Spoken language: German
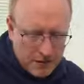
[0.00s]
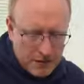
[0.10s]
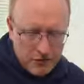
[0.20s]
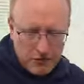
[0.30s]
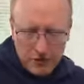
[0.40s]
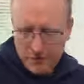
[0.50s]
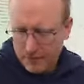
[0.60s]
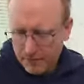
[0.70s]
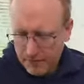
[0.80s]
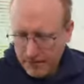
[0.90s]
man die,
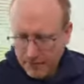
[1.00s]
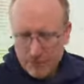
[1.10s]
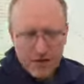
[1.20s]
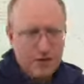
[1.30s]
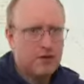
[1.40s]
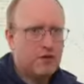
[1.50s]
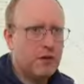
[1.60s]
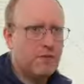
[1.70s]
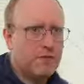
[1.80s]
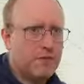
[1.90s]
stopfen, packt man die,
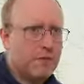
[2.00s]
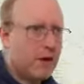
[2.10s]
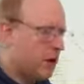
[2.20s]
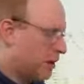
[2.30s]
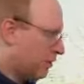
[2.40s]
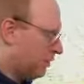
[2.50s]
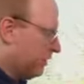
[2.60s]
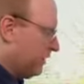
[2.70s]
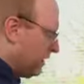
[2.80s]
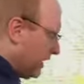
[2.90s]
stopfen.
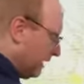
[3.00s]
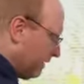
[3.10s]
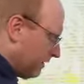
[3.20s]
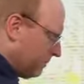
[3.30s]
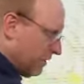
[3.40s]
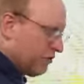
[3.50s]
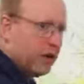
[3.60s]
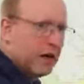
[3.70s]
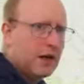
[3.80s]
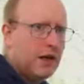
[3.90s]
Und zieht halt diese
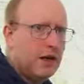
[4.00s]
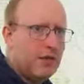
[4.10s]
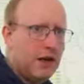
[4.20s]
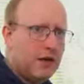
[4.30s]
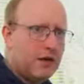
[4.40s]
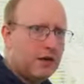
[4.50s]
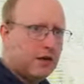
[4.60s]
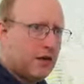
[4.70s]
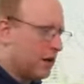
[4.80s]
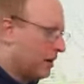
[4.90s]
Maschinerie immer hinter
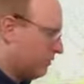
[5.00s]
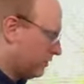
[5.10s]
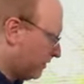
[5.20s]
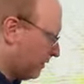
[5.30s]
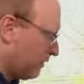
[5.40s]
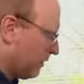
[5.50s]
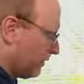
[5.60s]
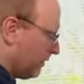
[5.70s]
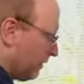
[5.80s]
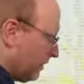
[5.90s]
sich her. Und das ist
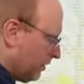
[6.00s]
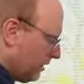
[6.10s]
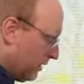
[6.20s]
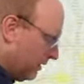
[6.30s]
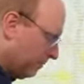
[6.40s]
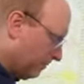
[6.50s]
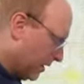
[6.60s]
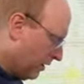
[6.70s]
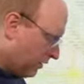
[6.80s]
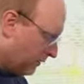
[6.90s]
tatsächlich,
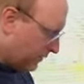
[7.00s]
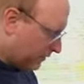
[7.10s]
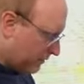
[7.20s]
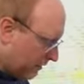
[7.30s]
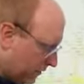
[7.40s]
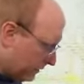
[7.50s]
auch wenn das Ding